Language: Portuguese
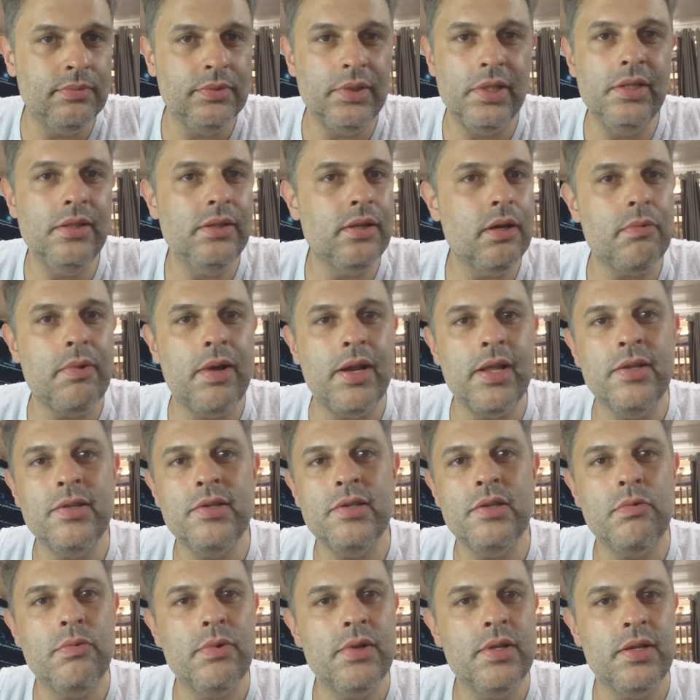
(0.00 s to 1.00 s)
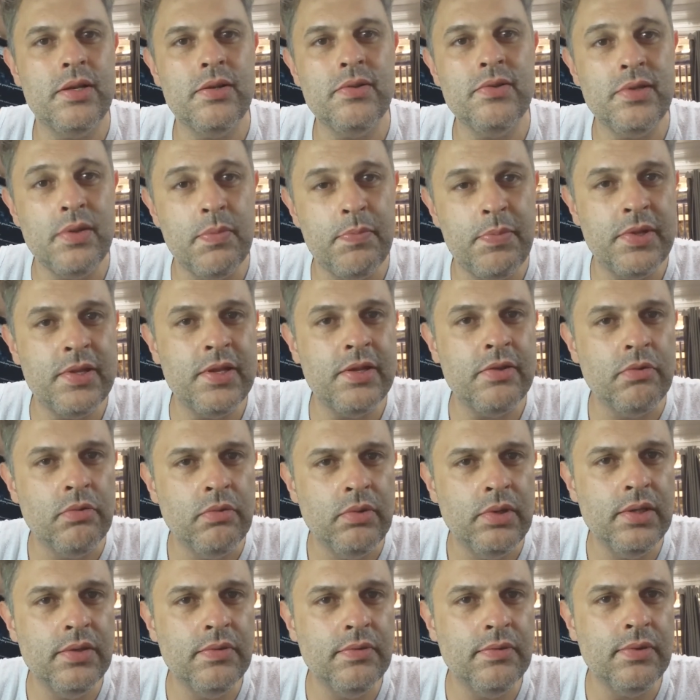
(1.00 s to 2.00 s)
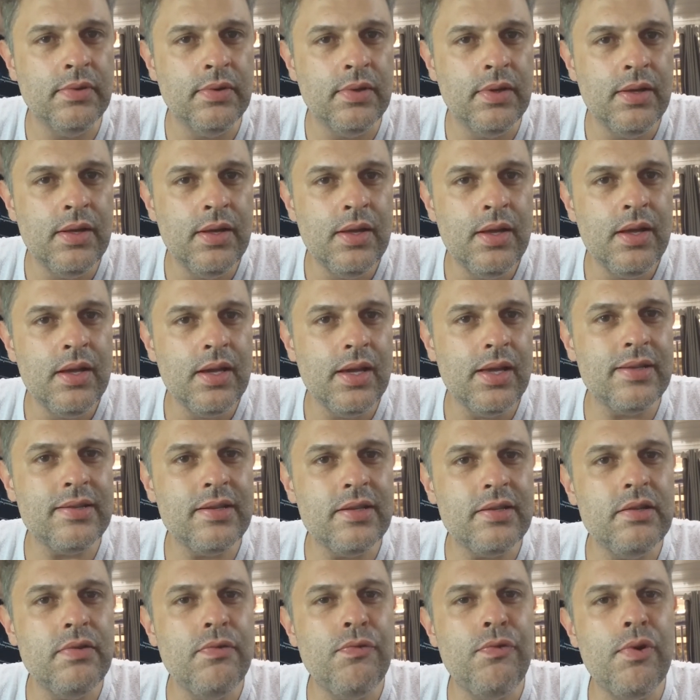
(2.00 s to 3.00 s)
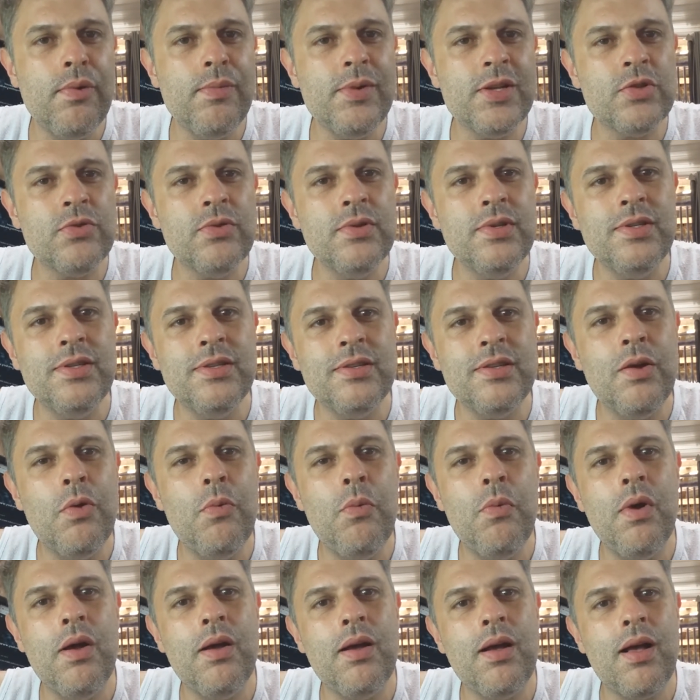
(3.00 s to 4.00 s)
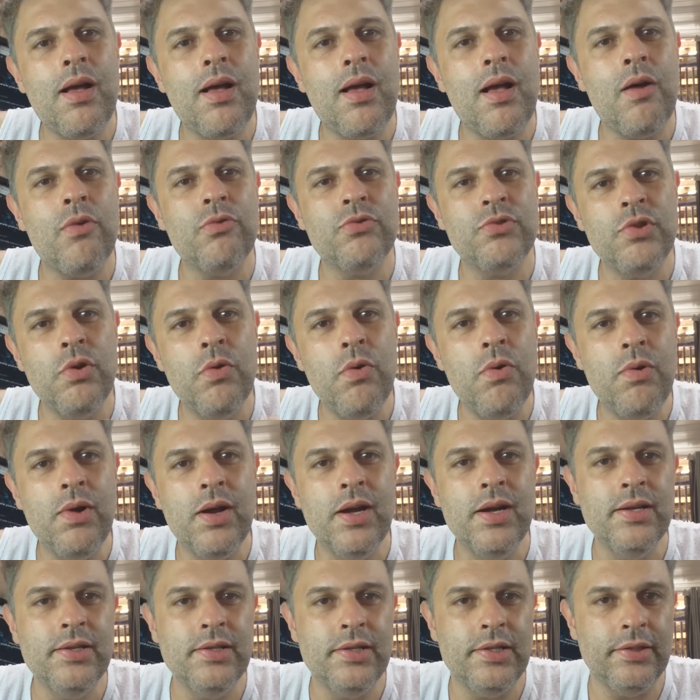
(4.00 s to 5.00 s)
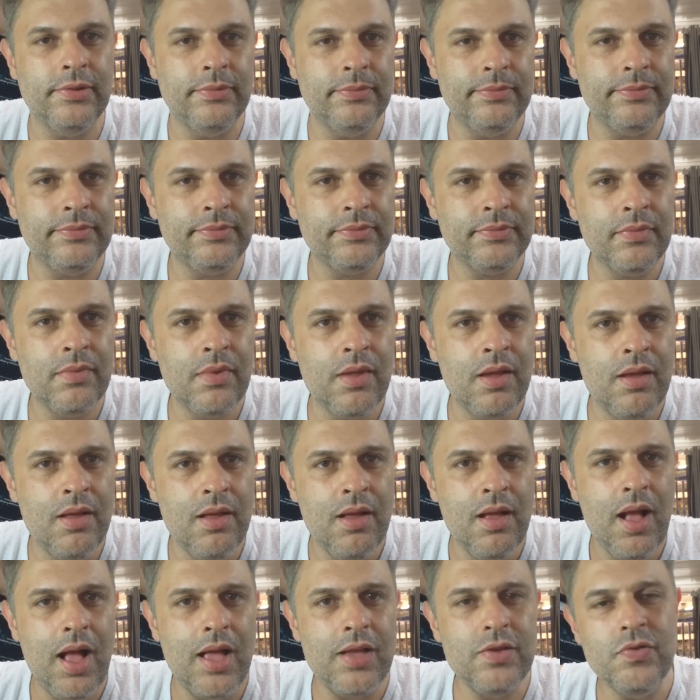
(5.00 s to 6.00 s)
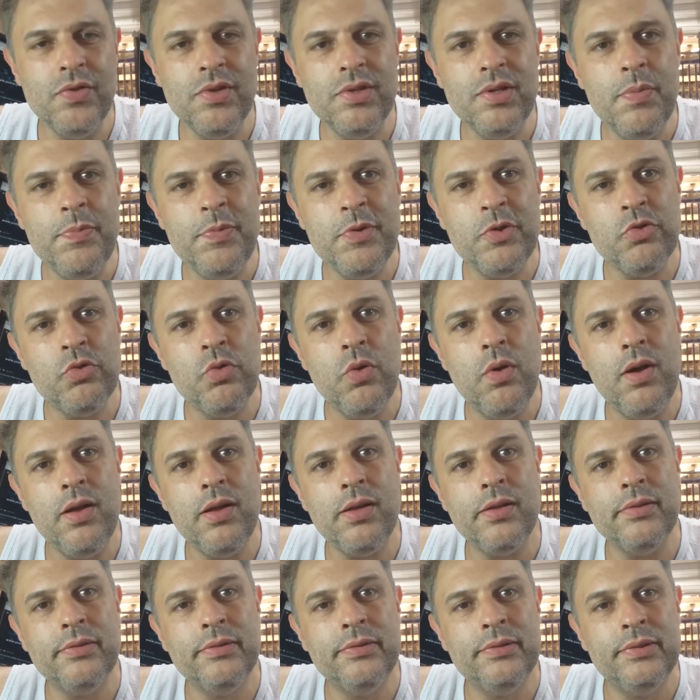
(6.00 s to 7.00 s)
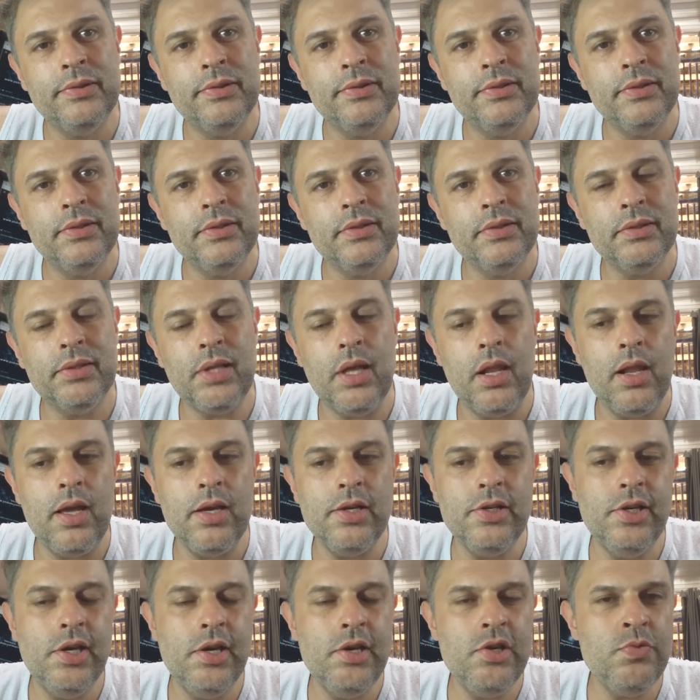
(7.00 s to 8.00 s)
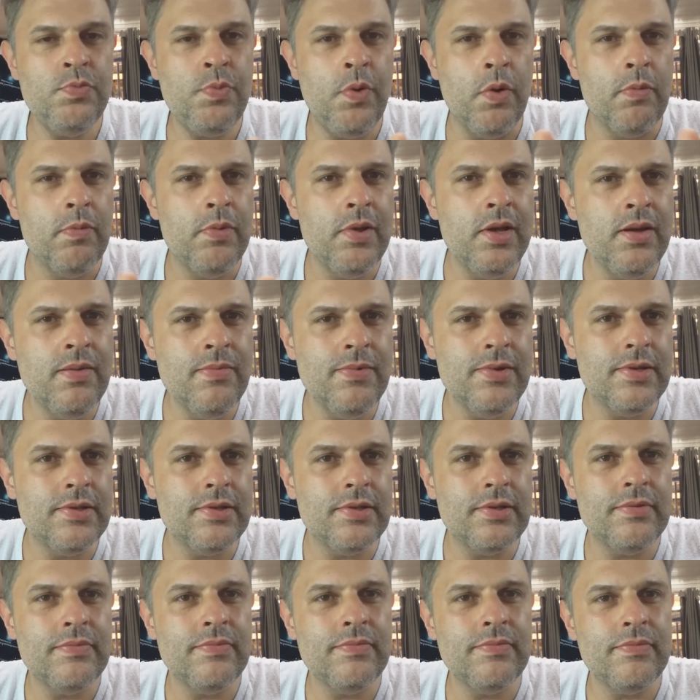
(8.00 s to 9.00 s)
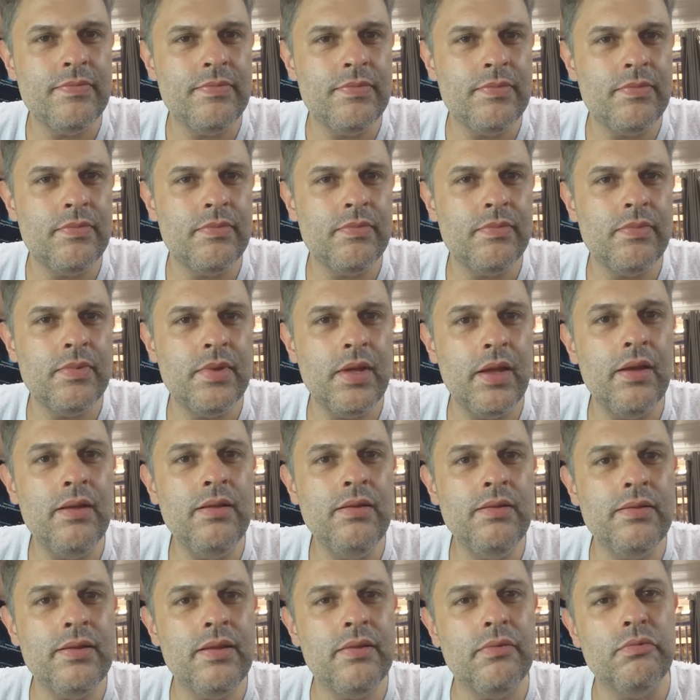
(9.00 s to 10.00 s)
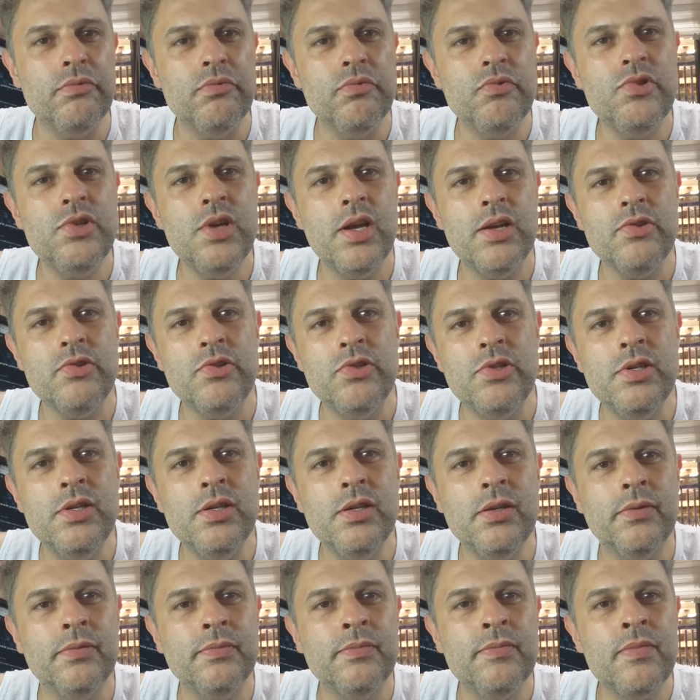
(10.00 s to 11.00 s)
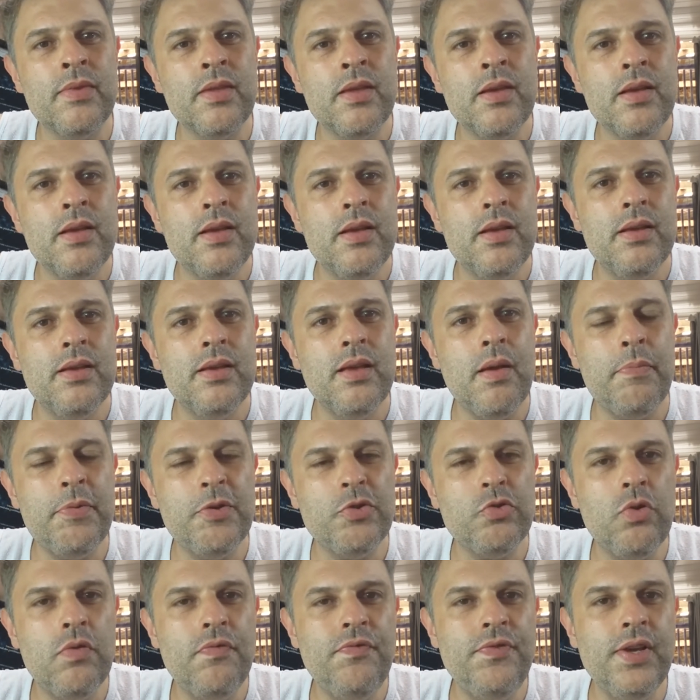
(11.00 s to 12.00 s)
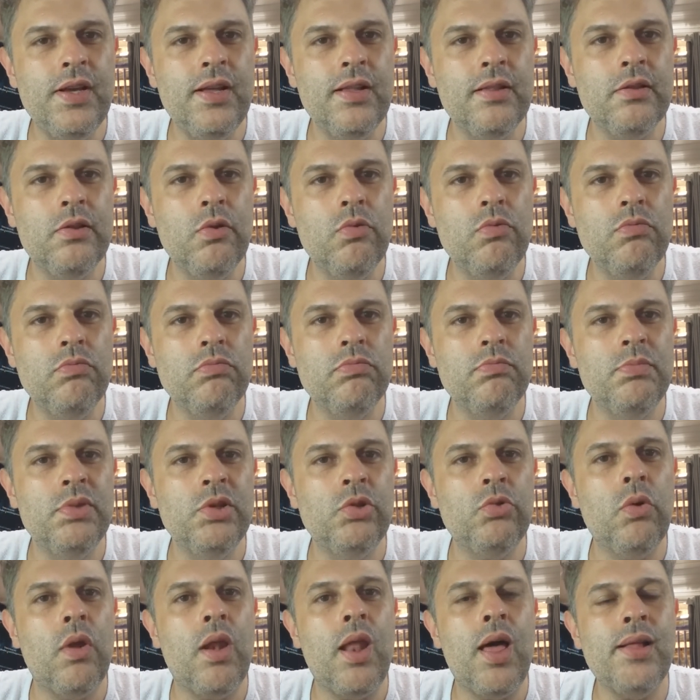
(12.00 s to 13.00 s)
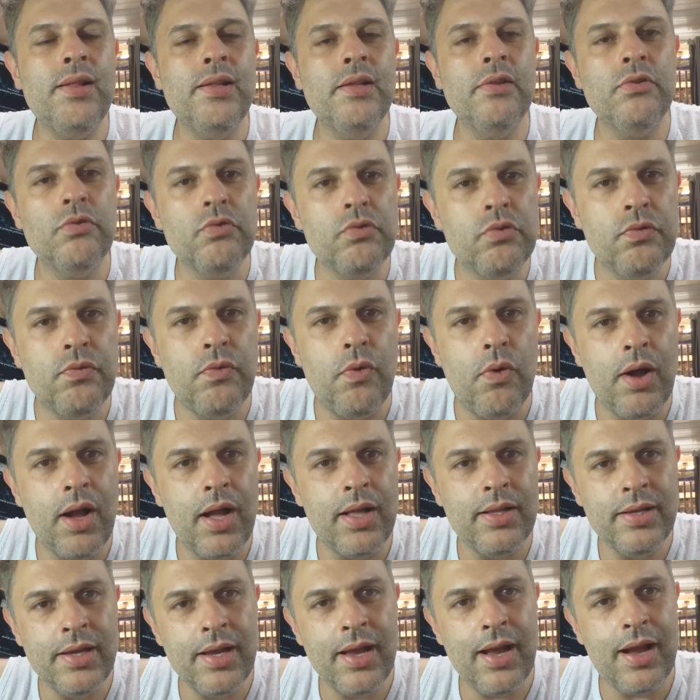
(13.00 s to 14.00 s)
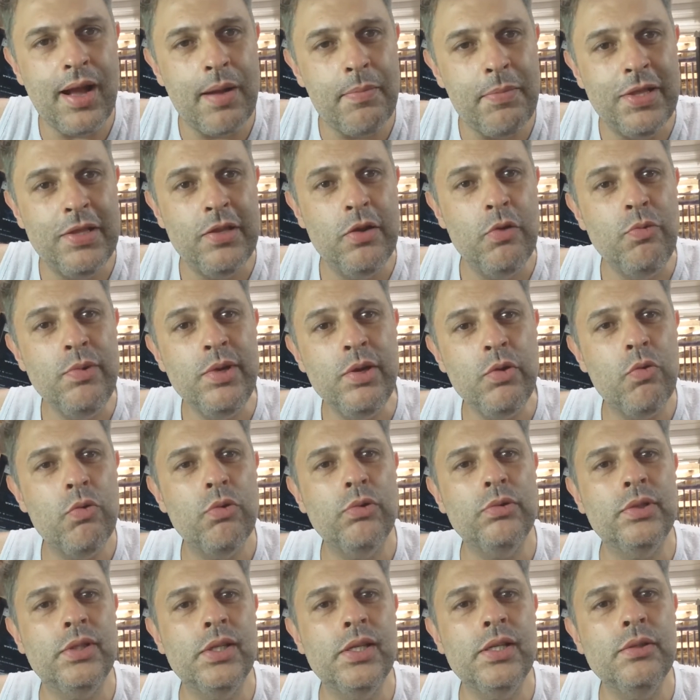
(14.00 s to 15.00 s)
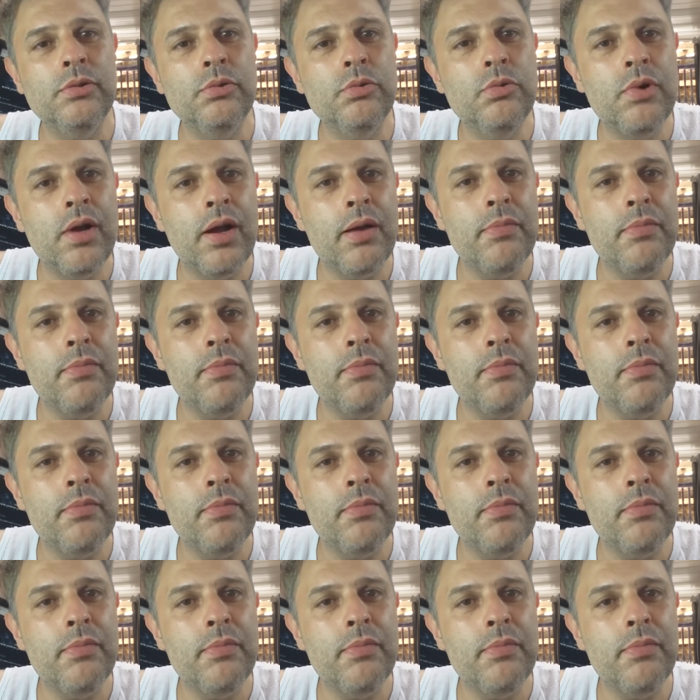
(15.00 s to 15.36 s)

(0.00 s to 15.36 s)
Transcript: 30, 40, 50 anos, dependendo do livro. Essas informações estão ao seu alcance. Às vezes a pessoa tá lá cheia de problemas, né, no dia a dia, e a pessoa fica tão bitolada, tão sufocada que acaba não encontrando o